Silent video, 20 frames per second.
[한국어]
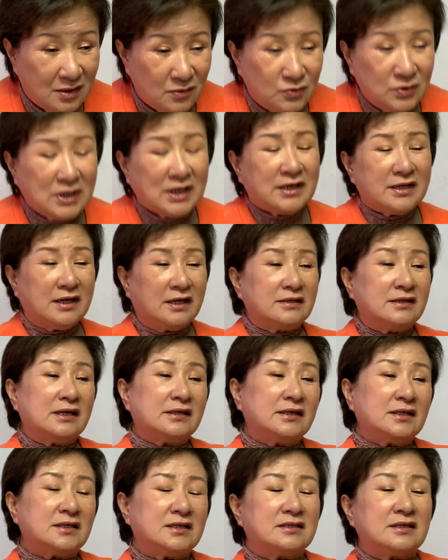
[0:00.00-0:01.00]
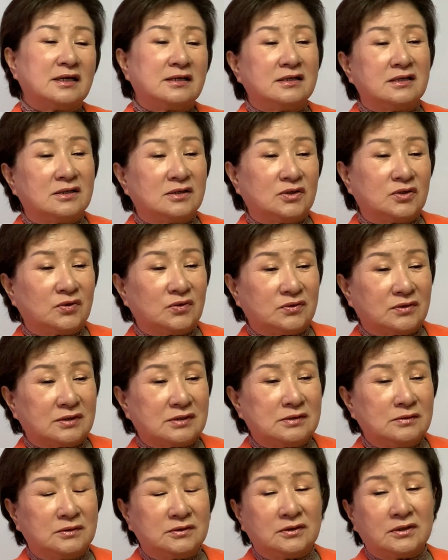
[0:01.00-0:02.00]
우리가 옛날에 기다리는 건 어떠,
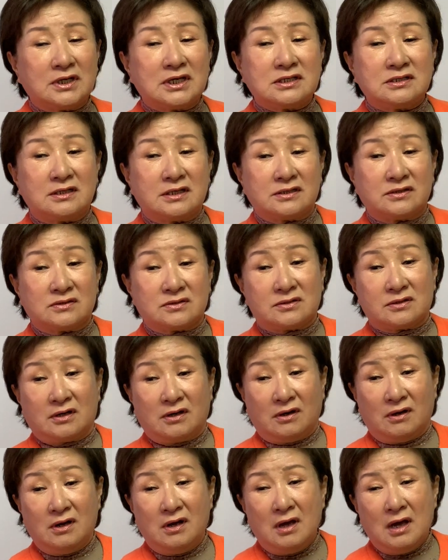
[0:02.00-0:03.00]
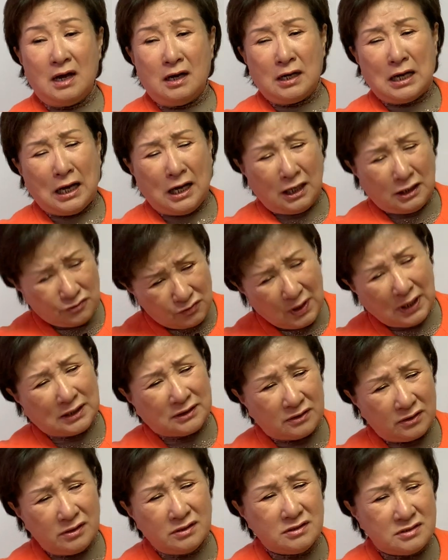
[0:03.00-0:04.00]
어떻게 기다렸어요? 하도
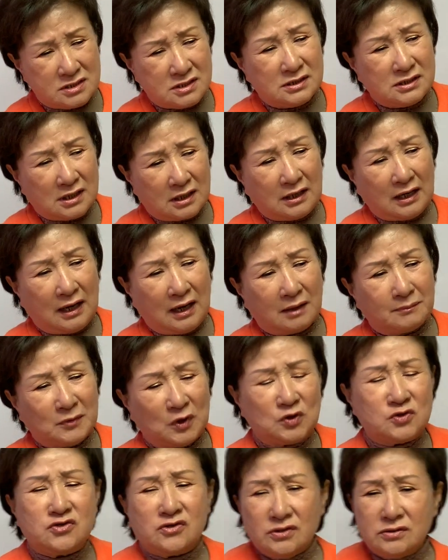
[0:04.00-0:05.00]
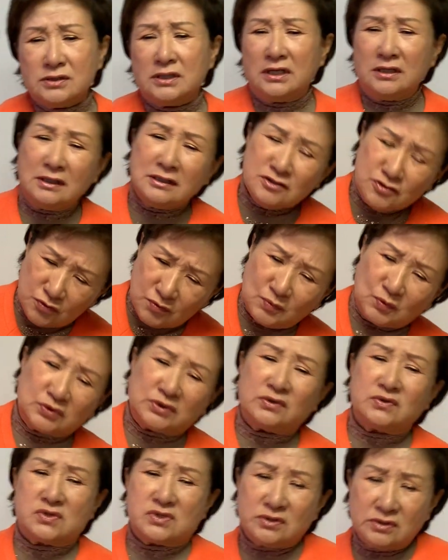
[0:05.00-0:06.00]
안 되어지니까 뭐 어쩔 수 이러지도
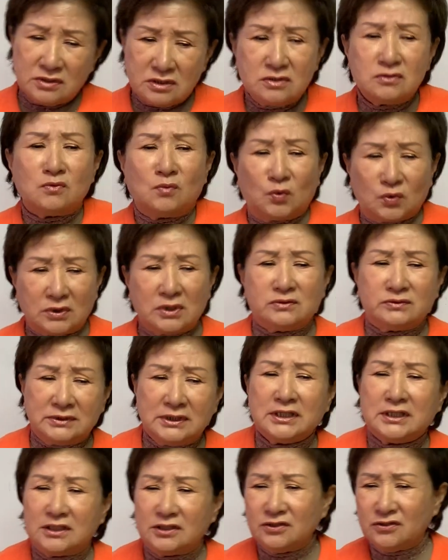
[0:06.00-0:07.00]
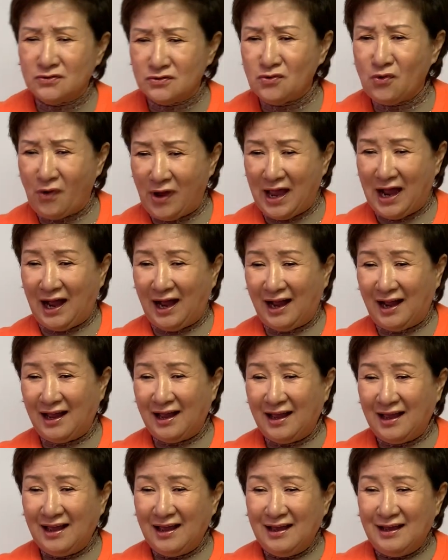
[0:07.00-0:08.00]
못하고 저러지도 못하고 그냥 있는 거야.
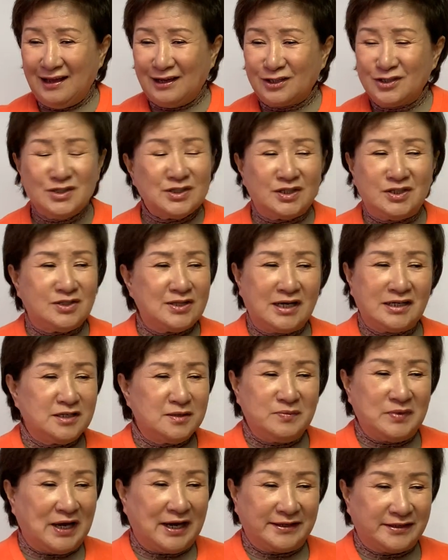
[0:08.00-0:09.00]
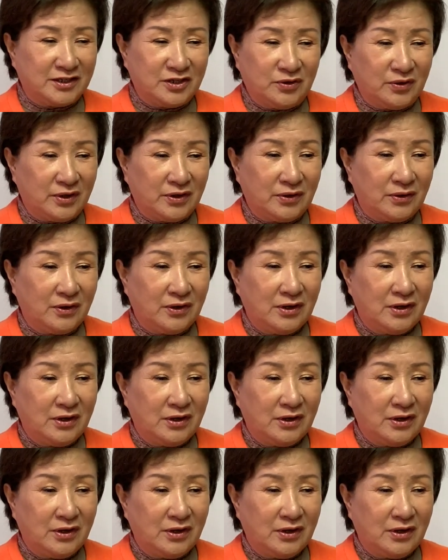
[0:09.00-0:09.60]
그건 기다림이 아닌 거예요.